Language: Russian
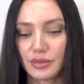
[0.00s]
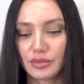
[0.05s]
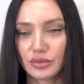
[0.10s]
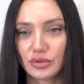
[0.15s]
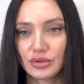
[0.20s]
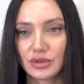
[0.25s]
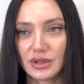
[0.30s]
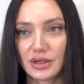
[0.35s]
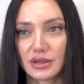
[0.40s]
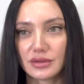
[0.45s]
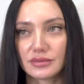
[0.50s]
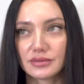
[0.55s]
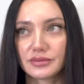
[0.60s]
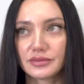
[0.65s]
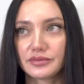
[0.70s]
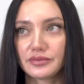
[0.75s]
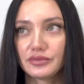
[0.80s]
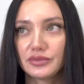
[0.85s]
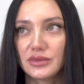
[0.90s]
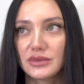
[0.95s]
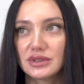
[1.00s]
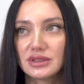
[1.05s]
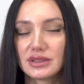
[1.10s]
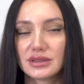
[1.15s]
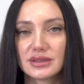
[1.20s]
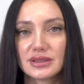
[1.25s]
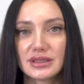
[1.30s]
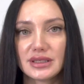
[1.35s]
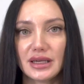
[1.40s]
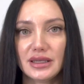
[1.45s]
пудра
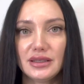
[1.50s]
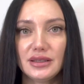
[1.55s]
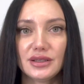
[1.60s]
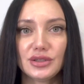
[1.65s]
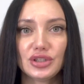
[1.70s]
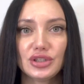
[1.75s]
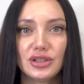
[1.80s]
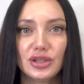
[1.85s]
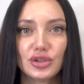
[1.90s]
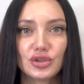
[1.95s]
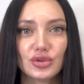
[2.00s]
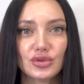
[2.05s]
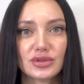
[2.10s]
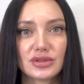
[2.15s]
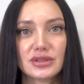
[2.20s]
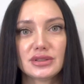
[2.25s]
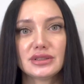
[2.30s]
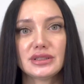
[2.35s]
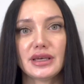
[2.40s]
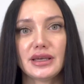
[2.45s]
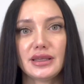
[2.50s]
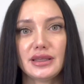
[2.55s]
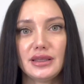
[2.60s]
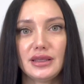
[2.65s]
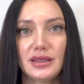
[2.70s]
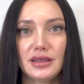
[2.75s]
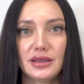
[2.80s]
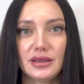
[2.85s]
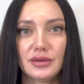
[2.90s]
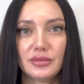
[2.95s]
Сенсай. Я считаю, что Сенсай
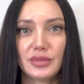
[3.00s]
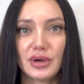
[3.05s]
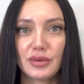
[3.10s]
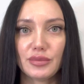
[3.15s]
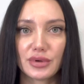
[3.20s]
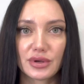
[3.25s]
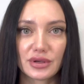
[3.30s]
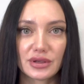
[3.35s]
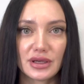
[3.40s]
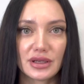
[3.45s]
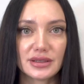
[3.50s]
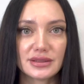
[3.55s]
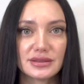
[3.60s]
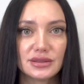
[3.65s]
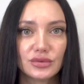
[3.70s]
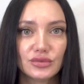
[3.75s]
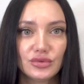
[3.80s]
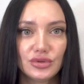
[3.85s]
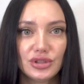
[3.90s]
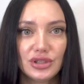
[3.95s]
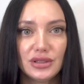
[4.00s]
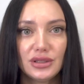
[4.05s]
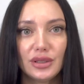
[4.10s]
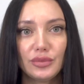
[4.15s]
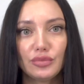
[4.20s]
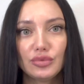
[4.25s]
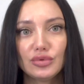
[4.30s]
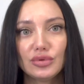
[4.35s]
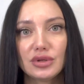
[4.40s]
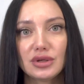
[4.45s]
и Бабр гораздо лучше этой
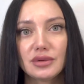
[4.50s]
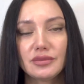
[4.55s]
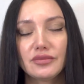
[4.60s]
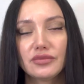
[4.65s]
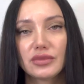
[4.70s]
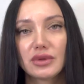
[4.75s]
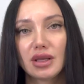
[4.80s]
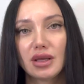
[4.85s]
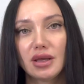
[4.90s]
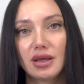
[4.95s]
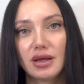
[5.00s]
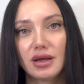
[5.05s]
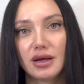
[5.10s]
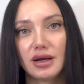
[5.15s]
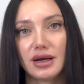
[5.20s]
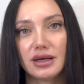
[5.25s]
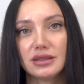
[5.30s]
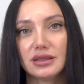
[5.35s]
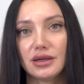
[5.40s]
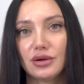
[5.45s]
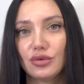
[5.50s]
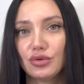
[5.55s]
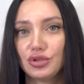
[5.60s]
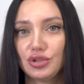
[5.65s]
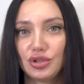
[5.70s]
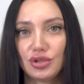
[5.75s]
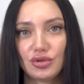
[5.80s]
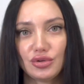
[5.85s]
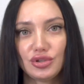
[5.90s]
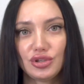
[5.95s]
пудры. Она
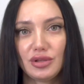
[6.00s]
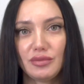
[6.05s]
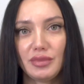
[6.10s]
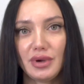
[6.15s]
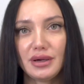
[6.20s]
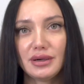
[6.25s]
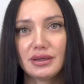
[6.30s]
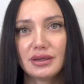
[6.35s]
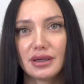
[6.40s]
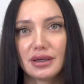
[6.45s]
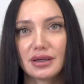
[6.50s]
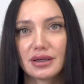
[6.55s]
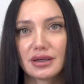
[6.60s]
очень-очень мягкая,